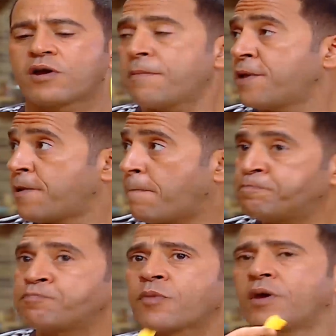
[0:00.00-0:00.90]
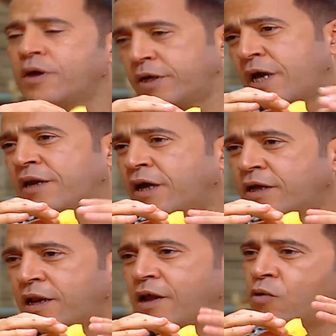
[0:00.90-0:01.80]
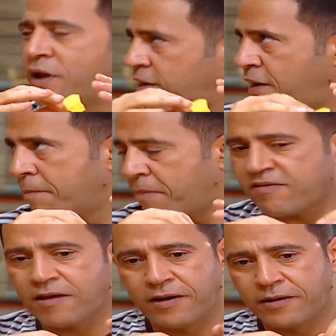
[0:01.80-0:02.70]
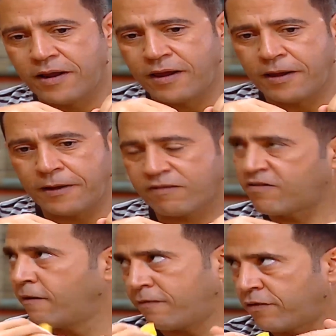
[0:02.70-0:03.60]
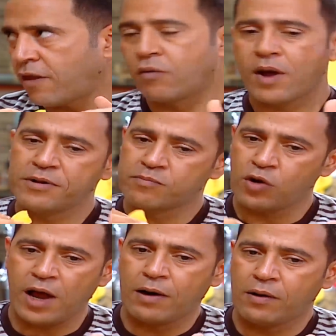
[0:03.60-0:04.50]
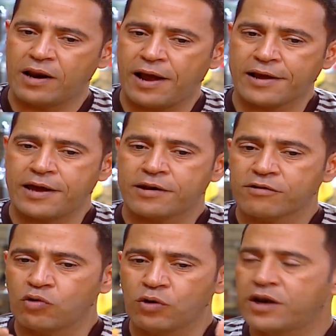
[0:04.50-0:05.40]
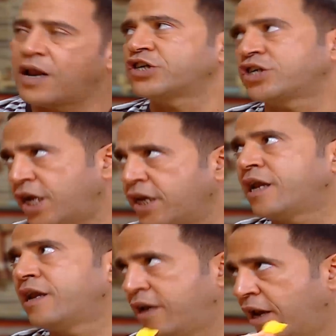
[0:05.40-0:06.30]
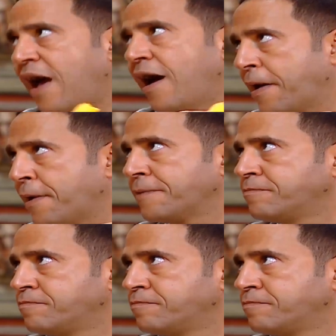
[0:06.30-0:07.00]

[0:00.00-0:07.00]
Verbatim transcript: لك كمان إيه، يعني هي لو نجلاء مثلا آه، سقطت او جابت ملحق ولا حاجه يا ريت تقولي لنا عشان احنا اللي نلحقها يعني